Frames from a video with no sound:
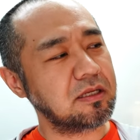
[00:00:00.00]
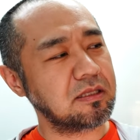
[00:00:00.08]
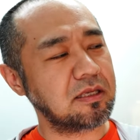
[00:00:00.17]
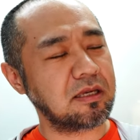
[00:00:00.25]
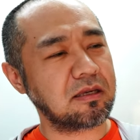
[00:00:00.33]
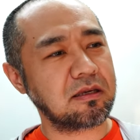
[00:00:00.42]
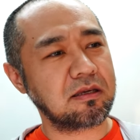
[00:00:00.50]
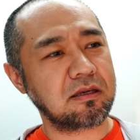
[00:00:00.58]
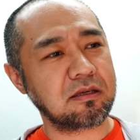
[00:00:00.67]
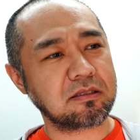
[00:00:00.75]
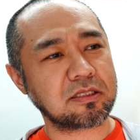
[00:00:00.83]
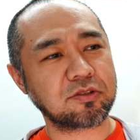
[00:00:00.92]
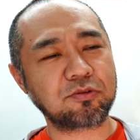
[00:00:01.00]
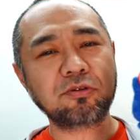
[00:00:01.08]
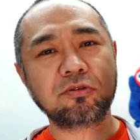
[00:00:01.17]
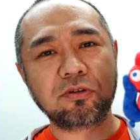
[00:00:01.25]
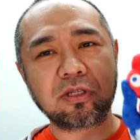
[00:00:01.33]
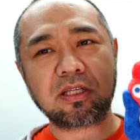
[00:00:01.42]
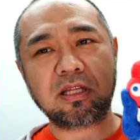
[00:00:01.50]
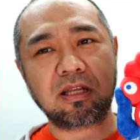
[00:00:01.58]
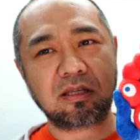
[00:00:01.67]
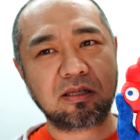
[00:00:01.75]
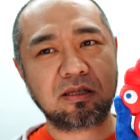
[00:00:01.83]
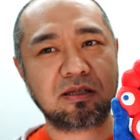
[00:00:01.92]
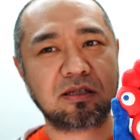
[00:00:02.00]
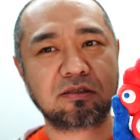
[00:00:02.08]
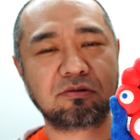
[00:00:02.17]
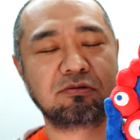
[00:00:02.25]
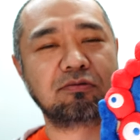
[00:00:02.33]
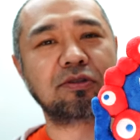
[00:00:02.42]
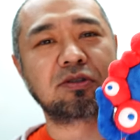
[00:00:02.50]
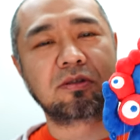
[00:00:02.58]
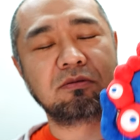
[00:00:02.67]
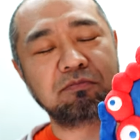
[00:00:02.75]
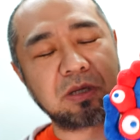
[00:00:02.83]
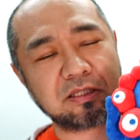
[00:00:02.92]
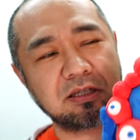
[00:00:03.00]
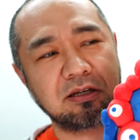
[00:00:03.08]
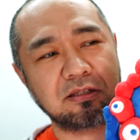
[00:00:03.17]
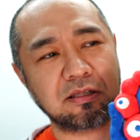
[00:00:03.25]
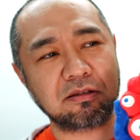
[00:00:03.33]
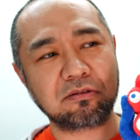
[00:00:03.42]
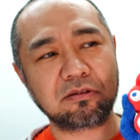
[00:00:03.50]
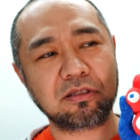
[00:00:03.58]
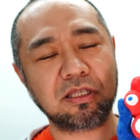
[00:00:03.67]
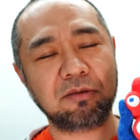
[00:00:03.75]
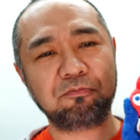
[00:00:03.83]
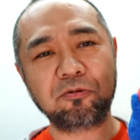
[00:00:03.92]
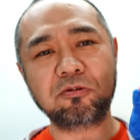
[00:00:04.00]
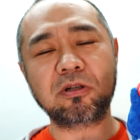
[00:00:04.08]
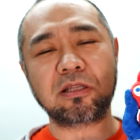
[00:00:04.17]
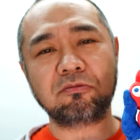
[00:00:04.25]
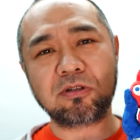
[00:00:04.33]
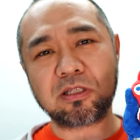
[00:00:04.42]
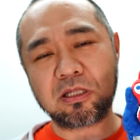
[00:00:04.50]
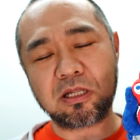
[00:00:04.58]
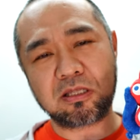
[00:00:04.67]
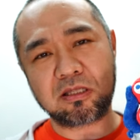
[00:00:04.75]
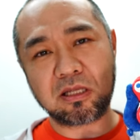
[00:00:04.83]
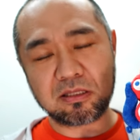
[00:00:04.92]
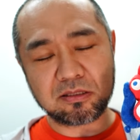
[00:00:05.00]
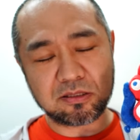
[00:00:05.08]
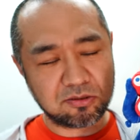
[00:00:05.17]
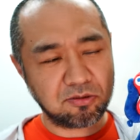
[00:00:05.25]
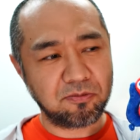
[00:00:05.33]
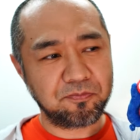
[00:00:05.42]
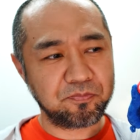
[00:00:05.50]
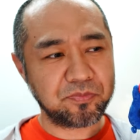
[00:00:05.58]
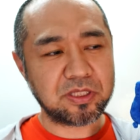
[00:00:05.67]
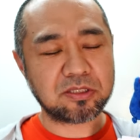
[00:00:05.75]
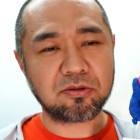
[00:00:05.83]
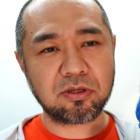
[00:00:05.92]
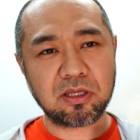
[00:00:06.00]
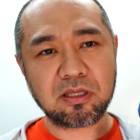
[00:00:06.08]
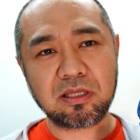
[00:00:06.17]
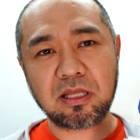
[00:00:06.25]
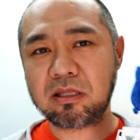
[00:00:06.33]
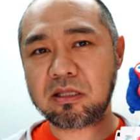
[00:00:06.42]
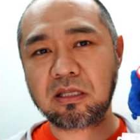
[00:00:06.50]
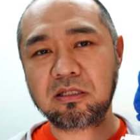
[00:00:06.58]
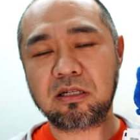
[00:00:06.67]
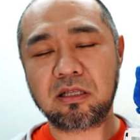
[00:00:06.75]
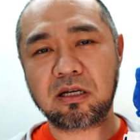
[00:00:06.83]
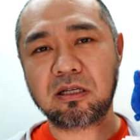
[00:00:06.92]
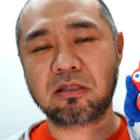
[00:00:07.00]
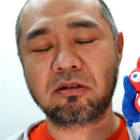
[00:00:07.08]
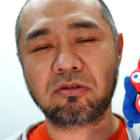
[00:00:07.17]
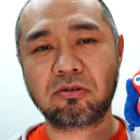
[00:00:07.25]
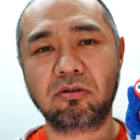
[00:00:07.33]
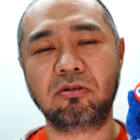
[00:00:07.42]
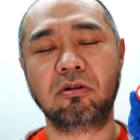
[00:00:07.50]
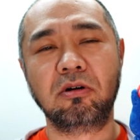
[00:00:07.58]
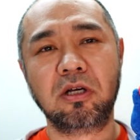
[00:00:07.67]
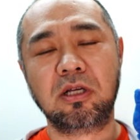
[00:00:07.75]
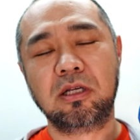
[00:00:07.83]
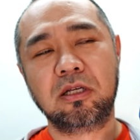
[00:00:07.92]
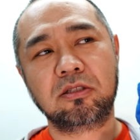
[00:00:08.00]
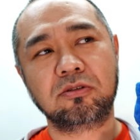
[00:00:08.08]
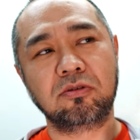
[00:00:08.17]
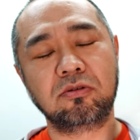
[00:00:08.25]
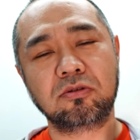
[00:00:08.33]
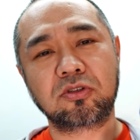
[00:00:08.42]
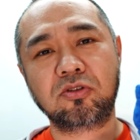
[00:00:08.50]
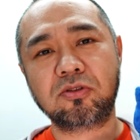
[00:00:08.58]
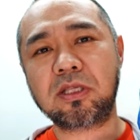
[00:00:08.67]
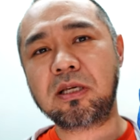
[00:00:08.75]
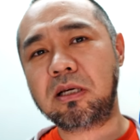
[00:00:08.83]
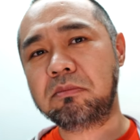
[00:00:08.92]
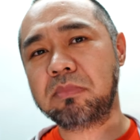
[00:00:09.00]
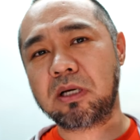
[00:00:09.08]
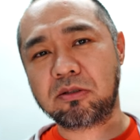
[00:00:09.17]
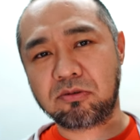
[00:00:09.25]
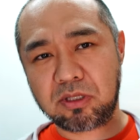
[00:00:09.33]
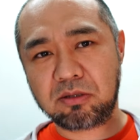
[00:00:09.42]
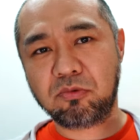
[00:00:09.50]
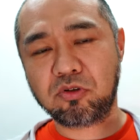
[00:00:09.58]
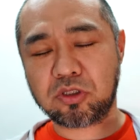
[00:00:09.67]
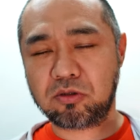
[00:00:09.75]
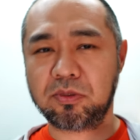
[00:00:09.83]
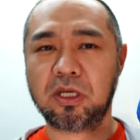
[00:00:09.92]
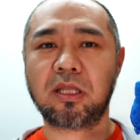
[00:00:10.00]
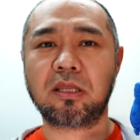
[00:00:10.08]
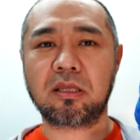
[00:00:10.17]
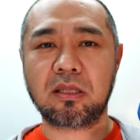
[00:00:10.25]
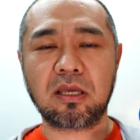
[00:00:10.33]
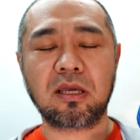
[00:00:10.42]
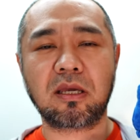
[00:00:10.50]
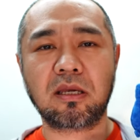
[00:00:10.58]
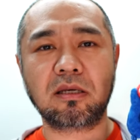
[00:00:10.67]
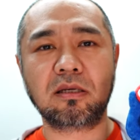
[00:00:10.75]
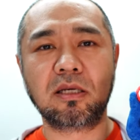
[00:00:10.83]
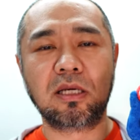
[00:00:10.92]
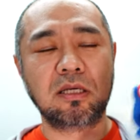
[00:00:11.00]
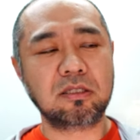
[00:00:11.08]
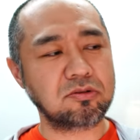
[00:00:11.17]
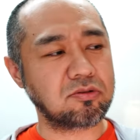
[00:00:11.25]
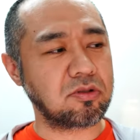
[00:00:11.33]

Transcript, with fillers: ですごい売り切れが続しまあてかね1分ぐらいで売り切れてたんですよでそれなんで手に入れたかっていうとの抽選販売のね申し込みがあってちょっ